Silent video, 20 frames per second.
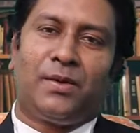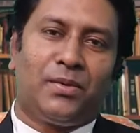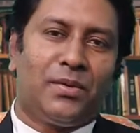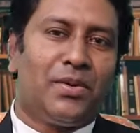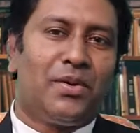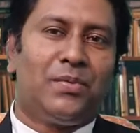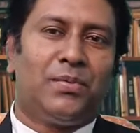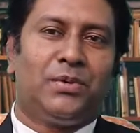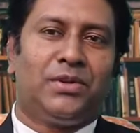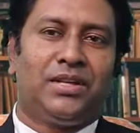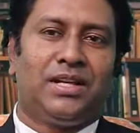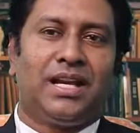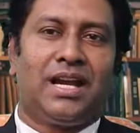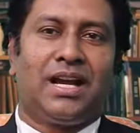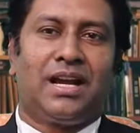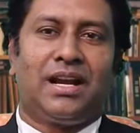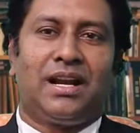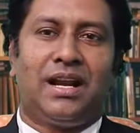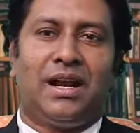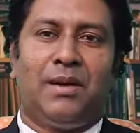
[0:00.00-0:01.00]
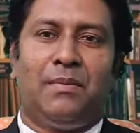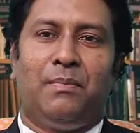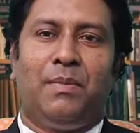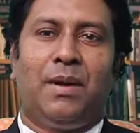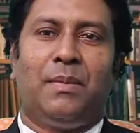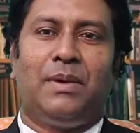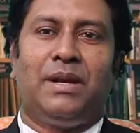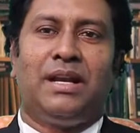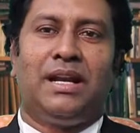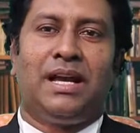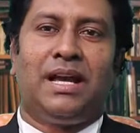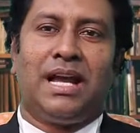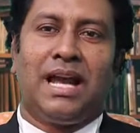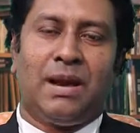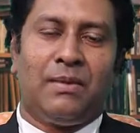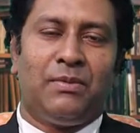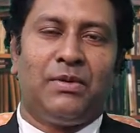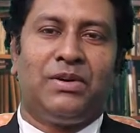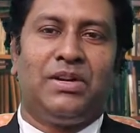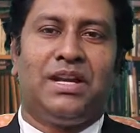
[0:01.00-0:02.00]
কোনো প্রতিকার পাবেন না
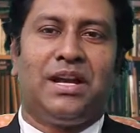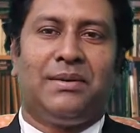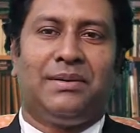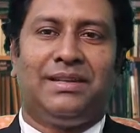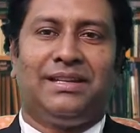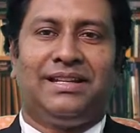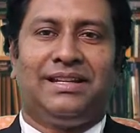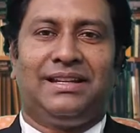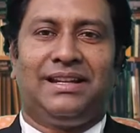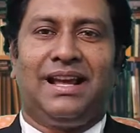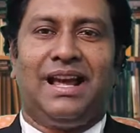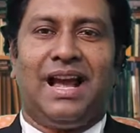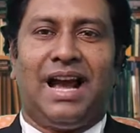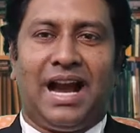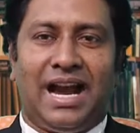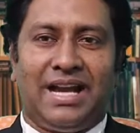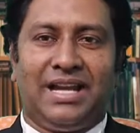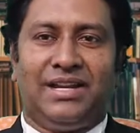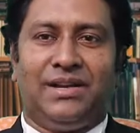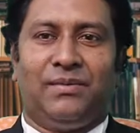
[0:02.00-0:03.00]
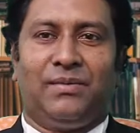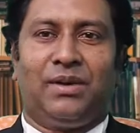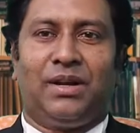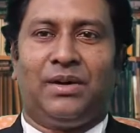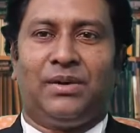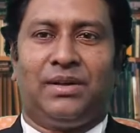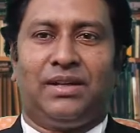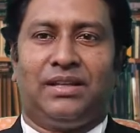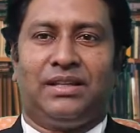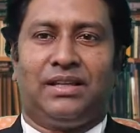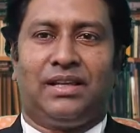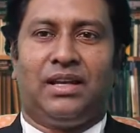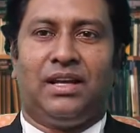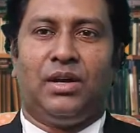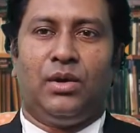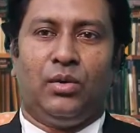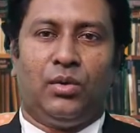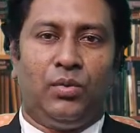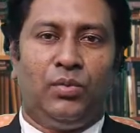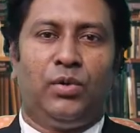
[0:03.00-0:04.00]
এমনটি আমাদের আইনে বলা রয়েছে
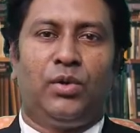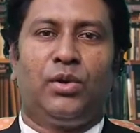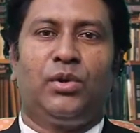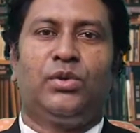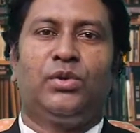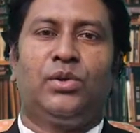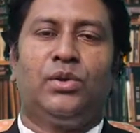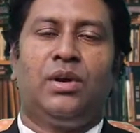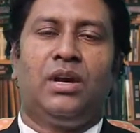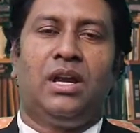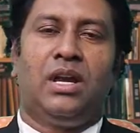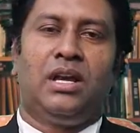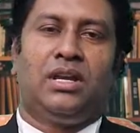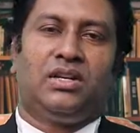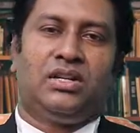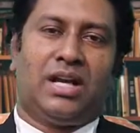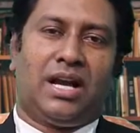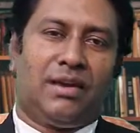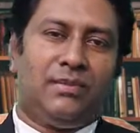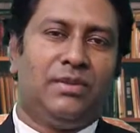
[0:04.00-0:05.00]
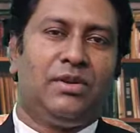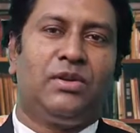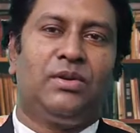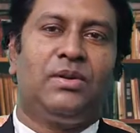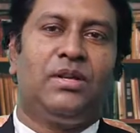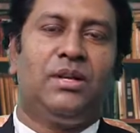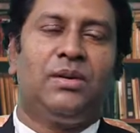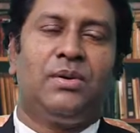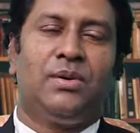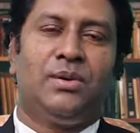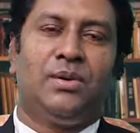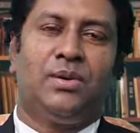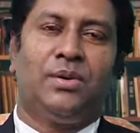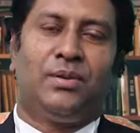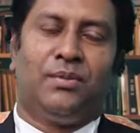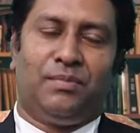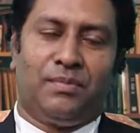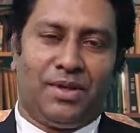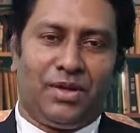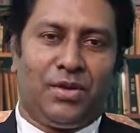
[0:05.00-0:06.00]
উপরন্ত স্বামী যদি কোনো
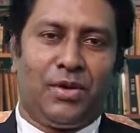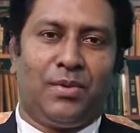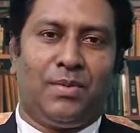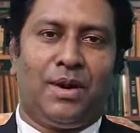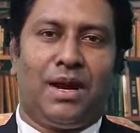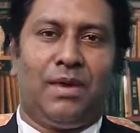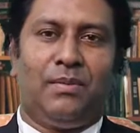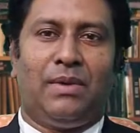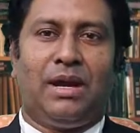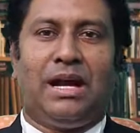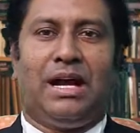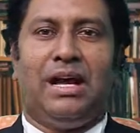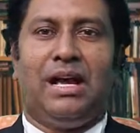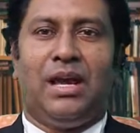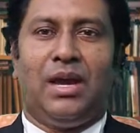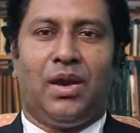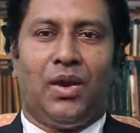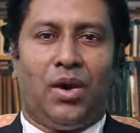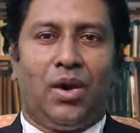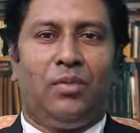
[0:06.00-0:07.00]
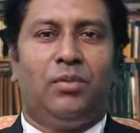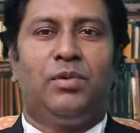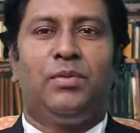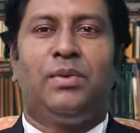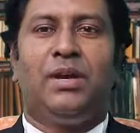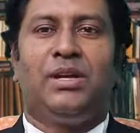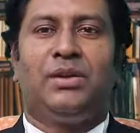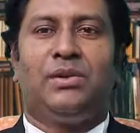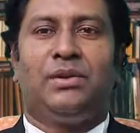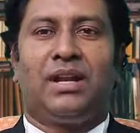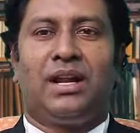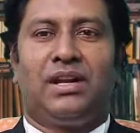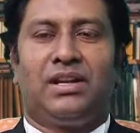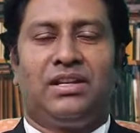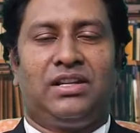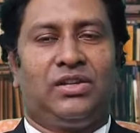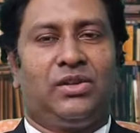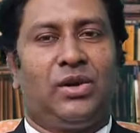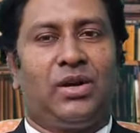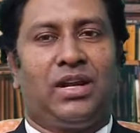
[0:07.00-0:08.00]
বিধবা বা অবিবাহিত
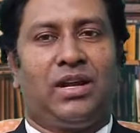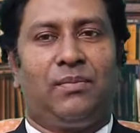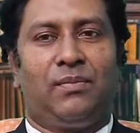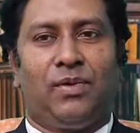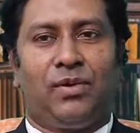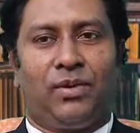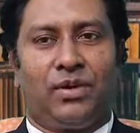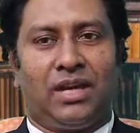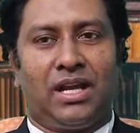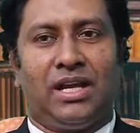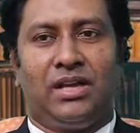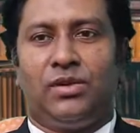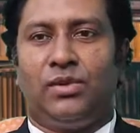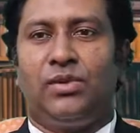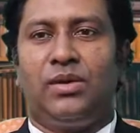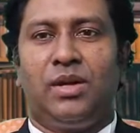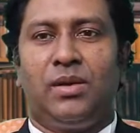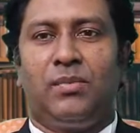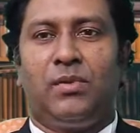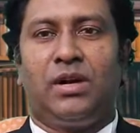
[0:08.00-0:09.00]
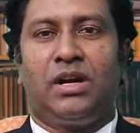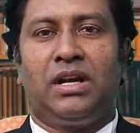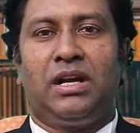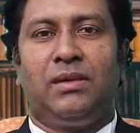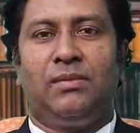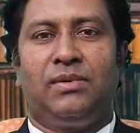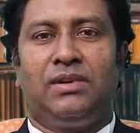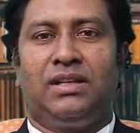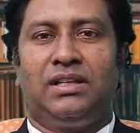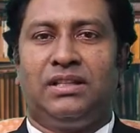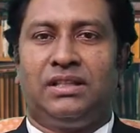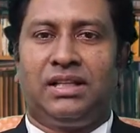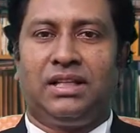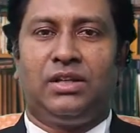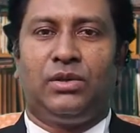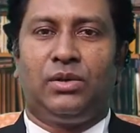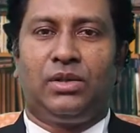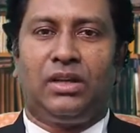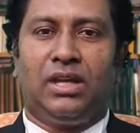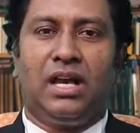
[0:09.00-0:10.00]
নারীর সঙ্গে পরকীয়ায় জড়িয়ে পড়েন এবং
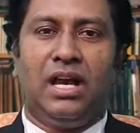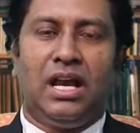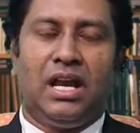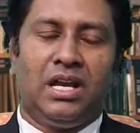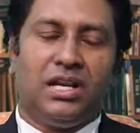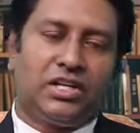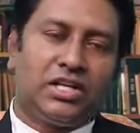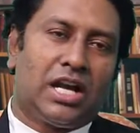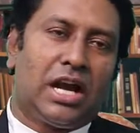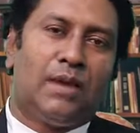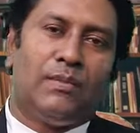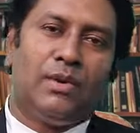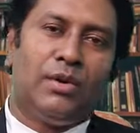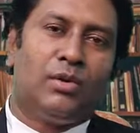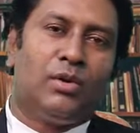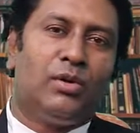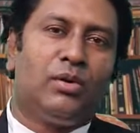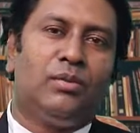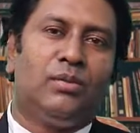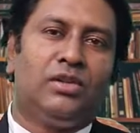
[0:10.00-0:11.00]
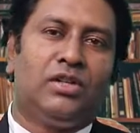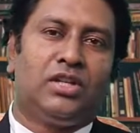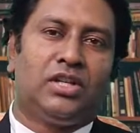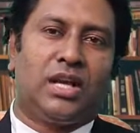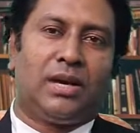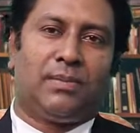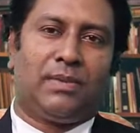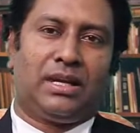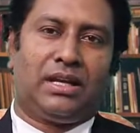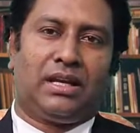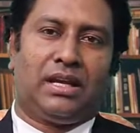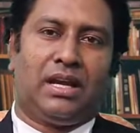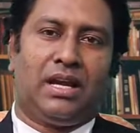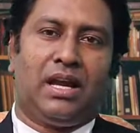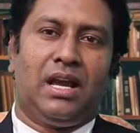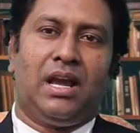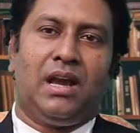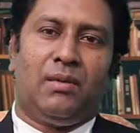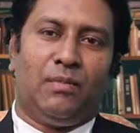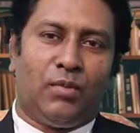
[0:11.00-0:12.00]
স্ত্রী যদি স্বামীর অনুমতি সাপেক্ষে
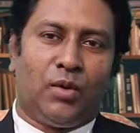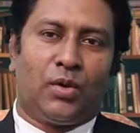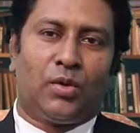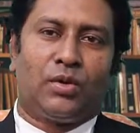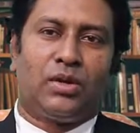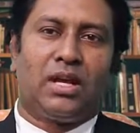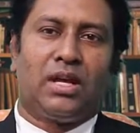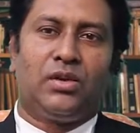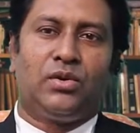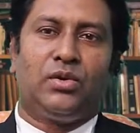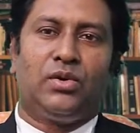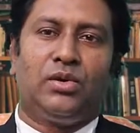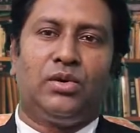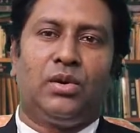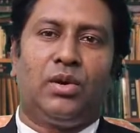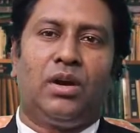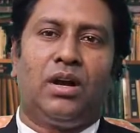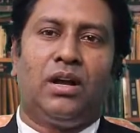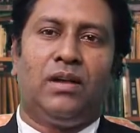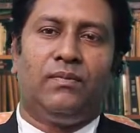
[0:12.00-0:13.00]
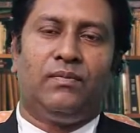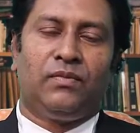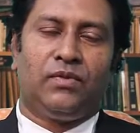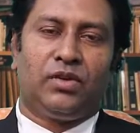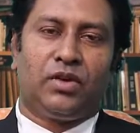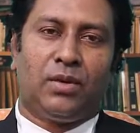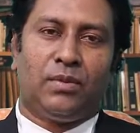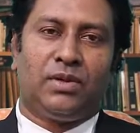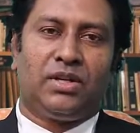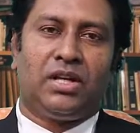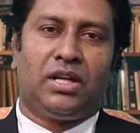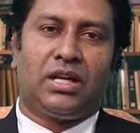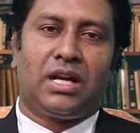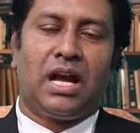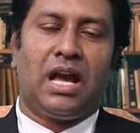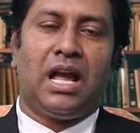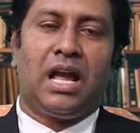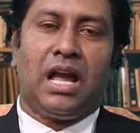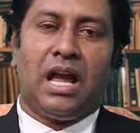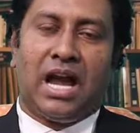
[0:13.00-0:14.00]
পরকীয়ায় জড়িত হয় তবে সেটা
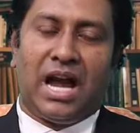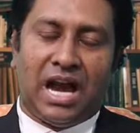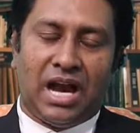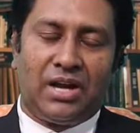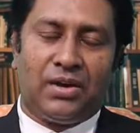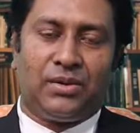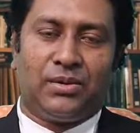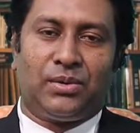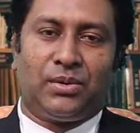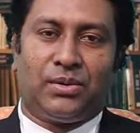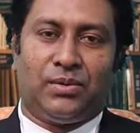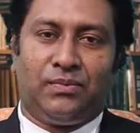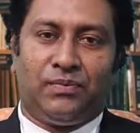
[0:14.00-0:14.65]
আইনত